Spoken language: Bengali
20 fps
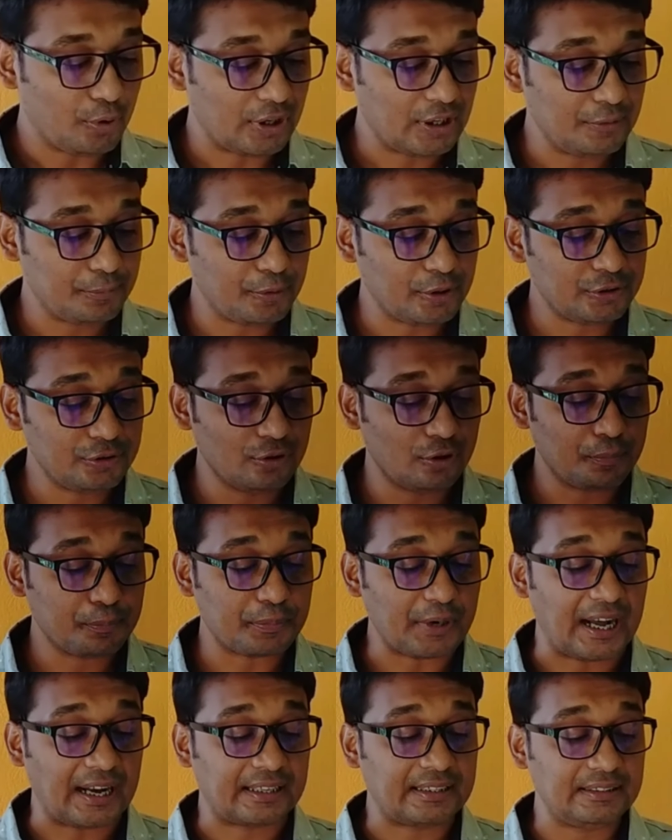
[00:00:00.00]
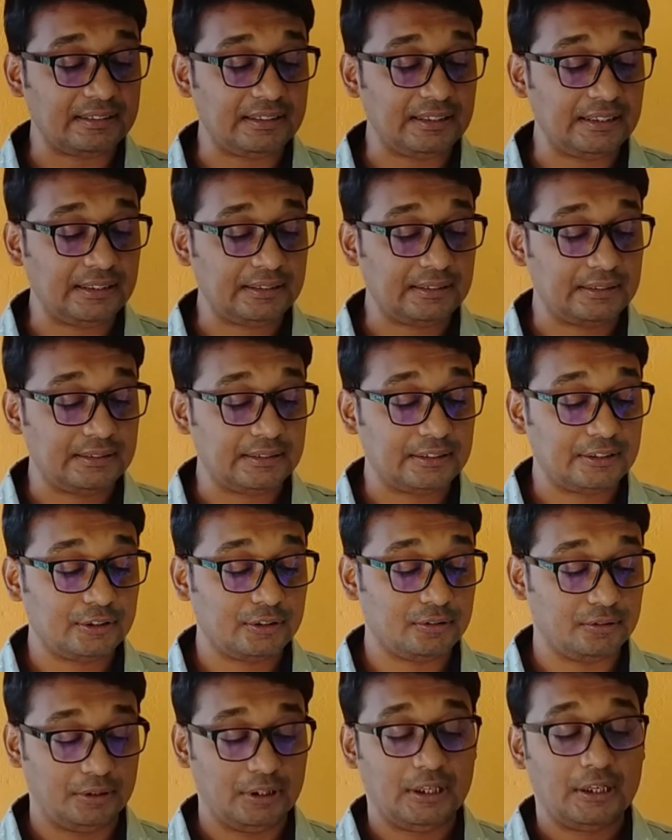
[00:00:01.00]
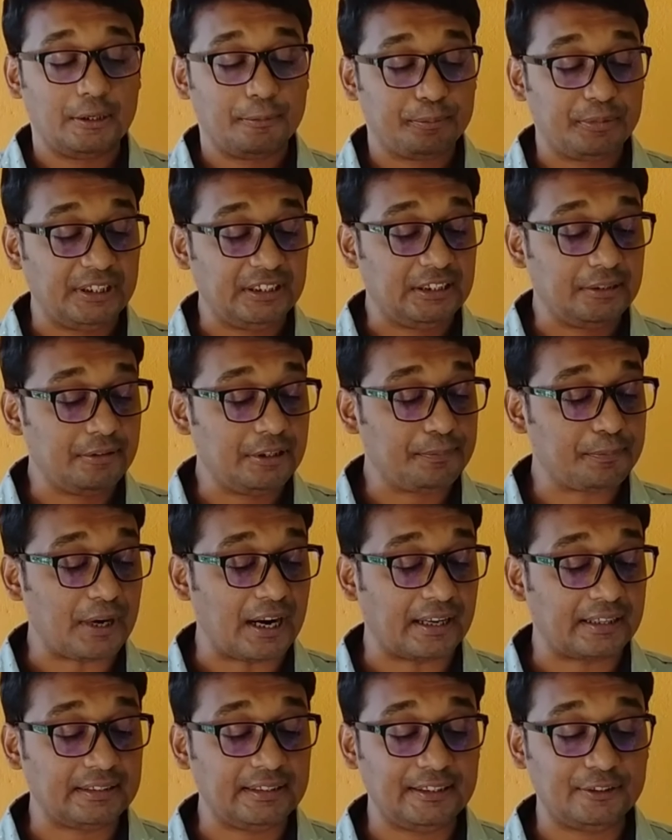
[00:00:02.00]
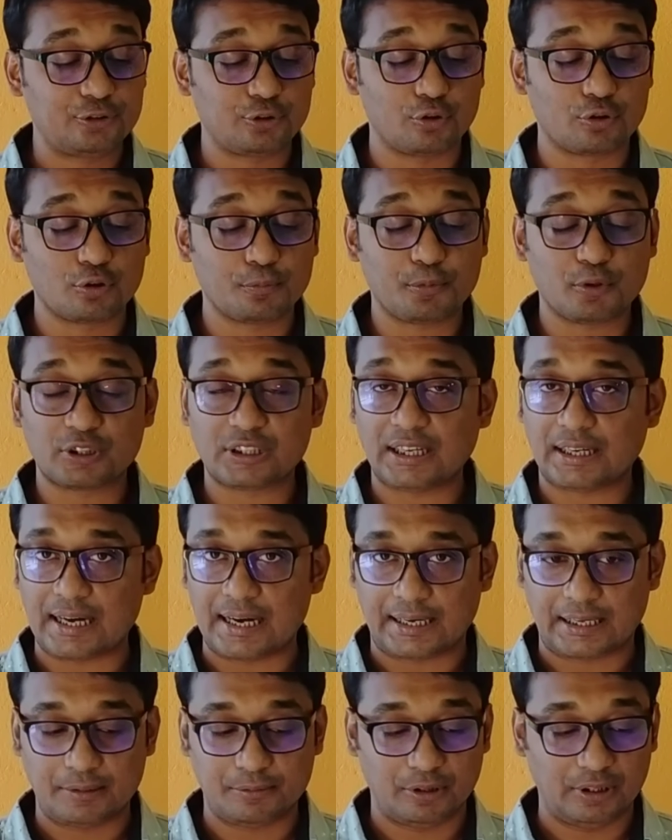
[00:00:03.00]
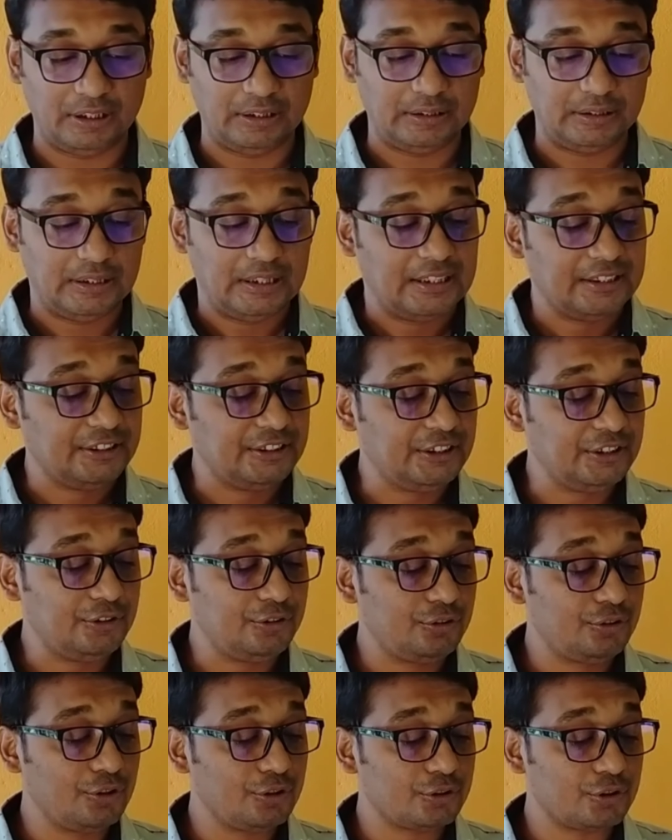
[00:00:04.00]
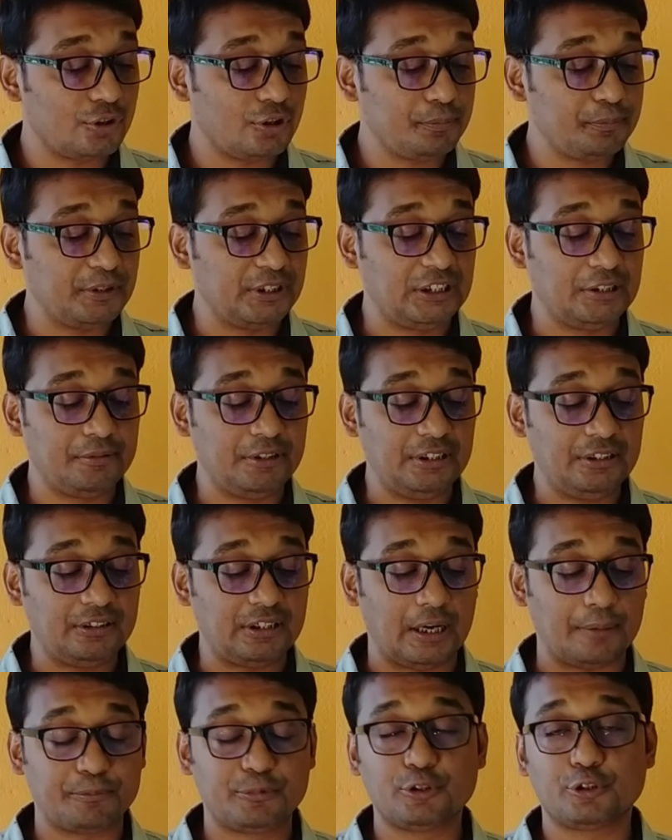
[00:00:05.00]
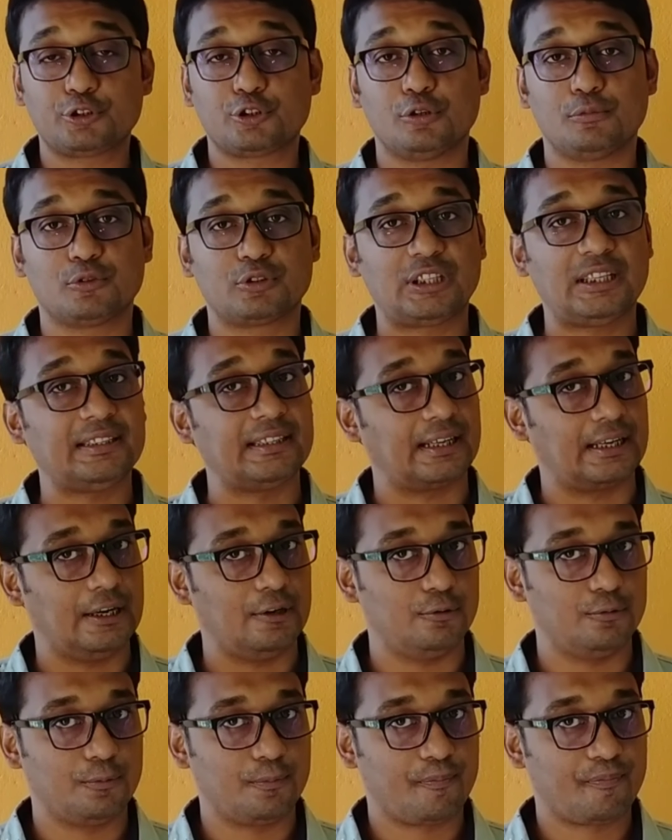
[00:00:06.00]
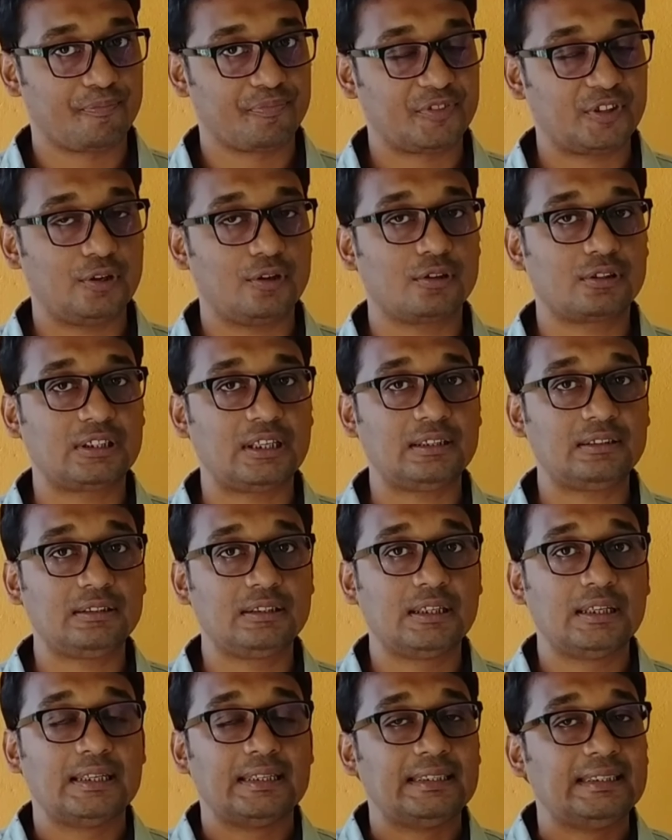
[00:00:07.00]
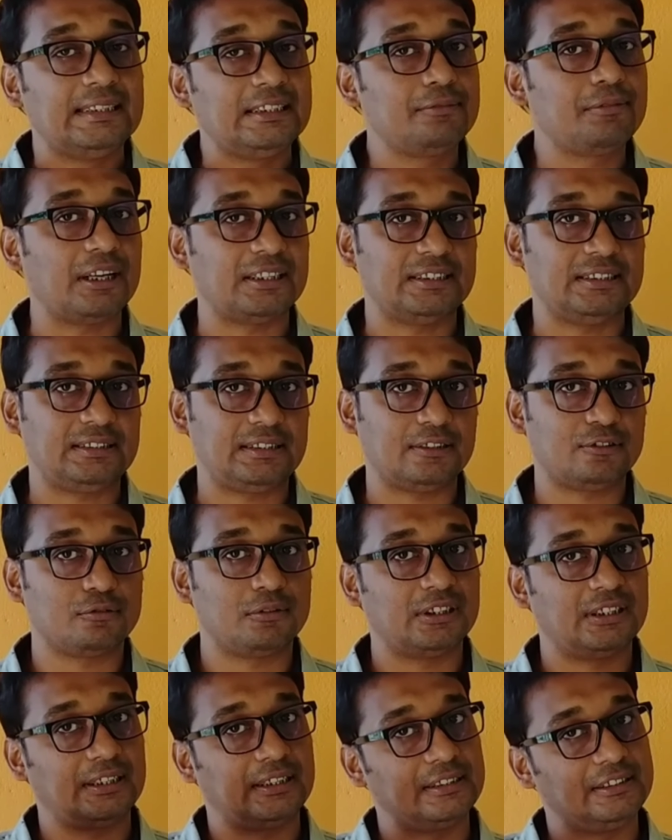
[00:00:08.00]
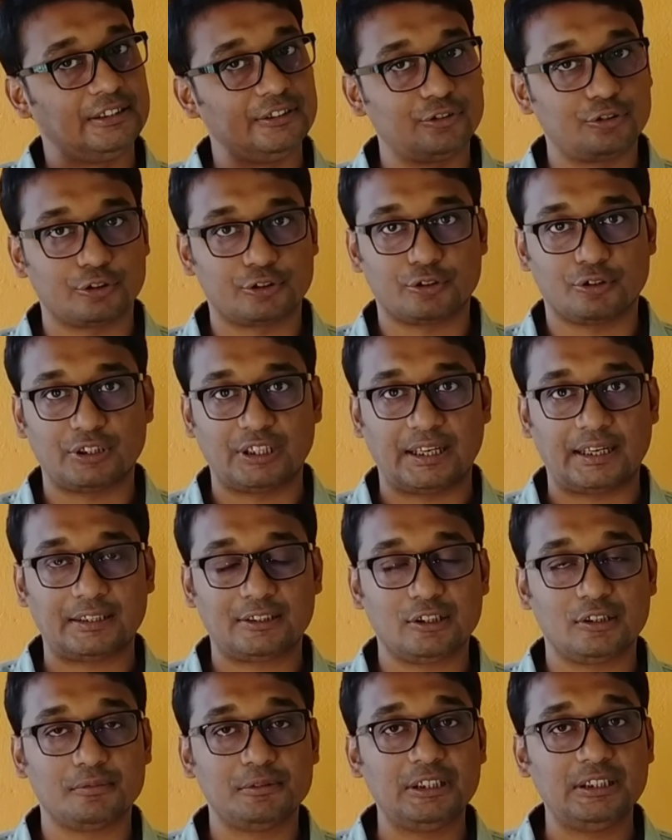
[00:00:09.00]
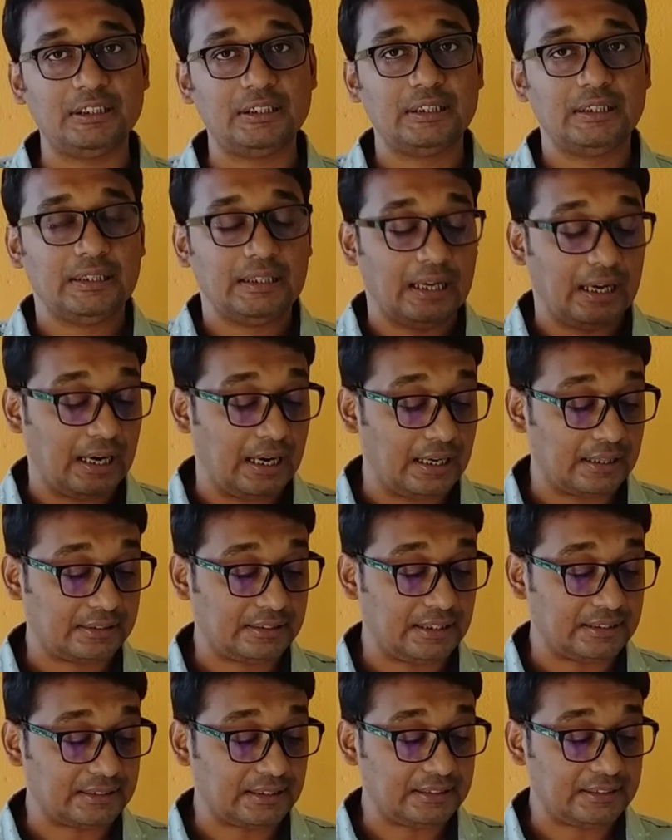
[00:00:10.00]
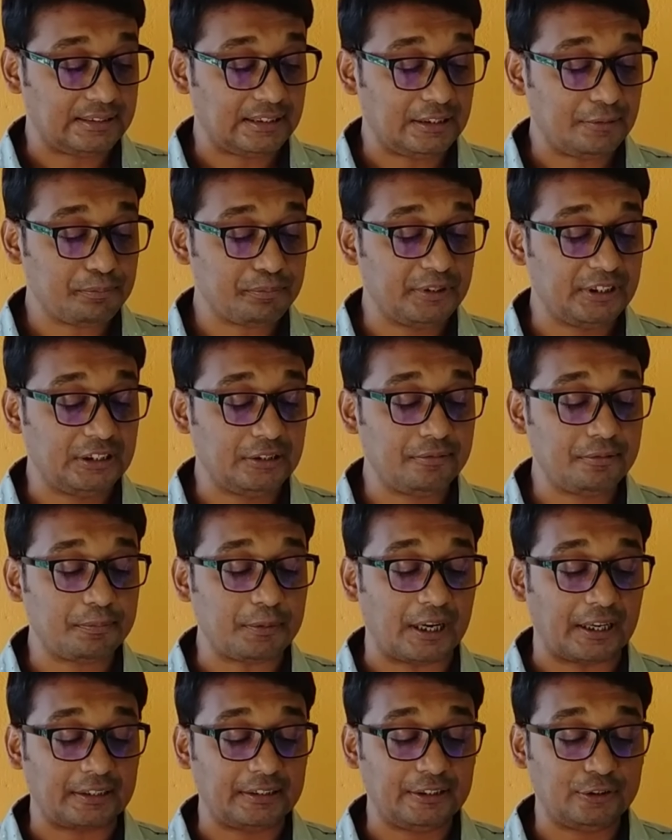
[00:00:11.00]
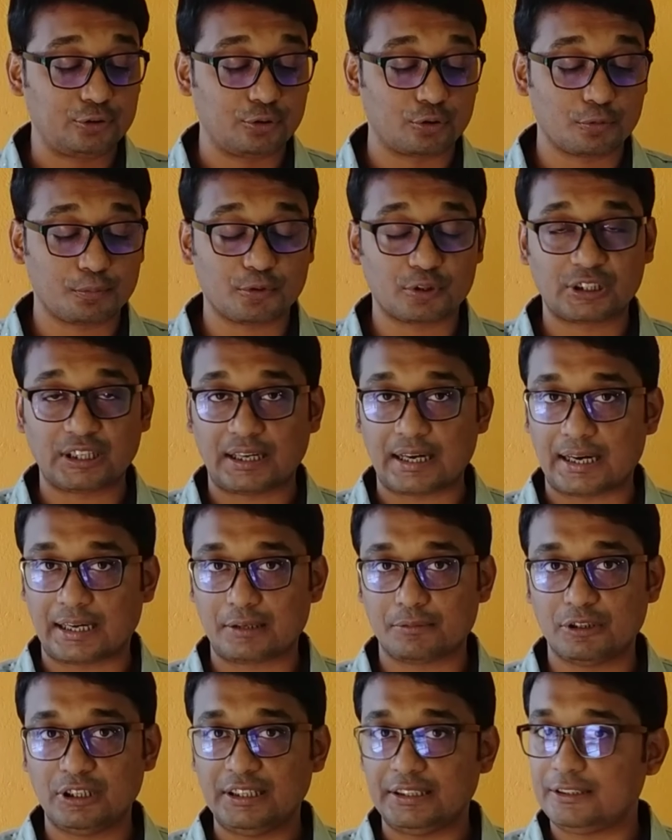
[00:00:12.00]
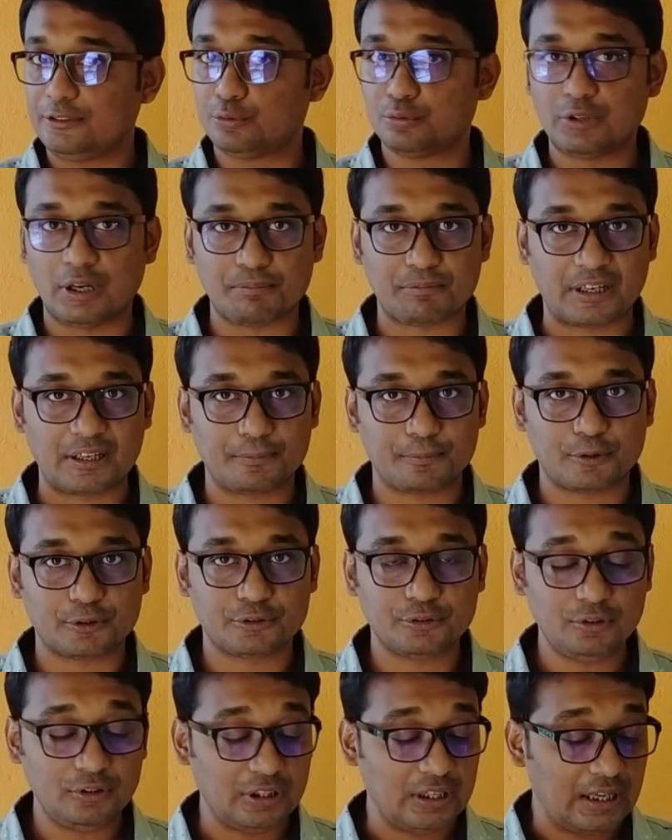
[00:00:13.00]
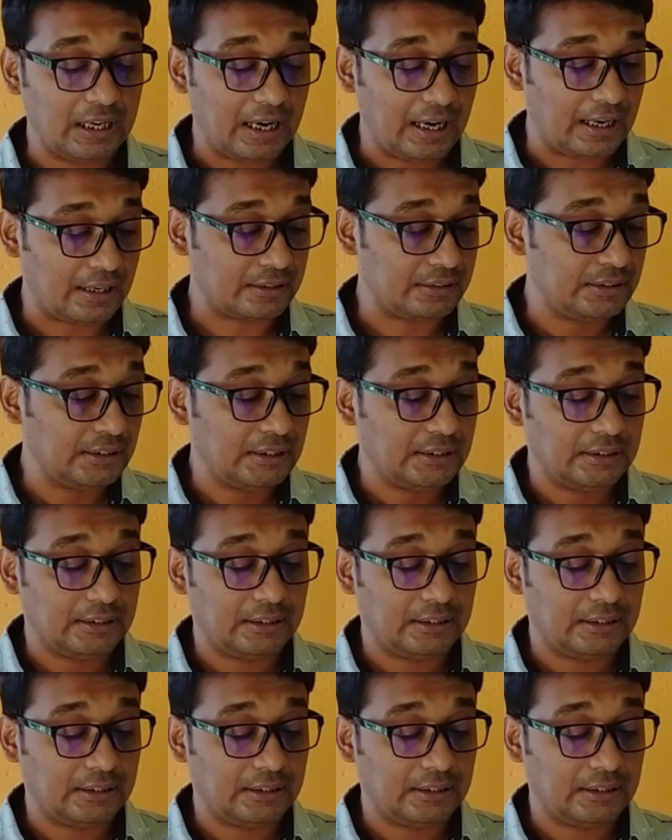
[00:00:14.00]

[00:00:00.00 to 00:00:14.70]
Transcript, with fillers: পরের প্রশ্ন প্রাকৃতিক পৃথিবীর প্রাকৃতিক সৌরপর্দা কাকে বলে চিত্রসহ পৃথিবীর তাপীয় সমতা দেখাও অর্থাৎ হিট বাজেটটা তোমাদেরকে চিত্রসহ দেখাতে হবে আর তার সাথে সাথে পৃথিবীর প্রাকৃতিক সৌরপর্দা কাকে বলে এটি দু নম্বরের প্রশ্ন আর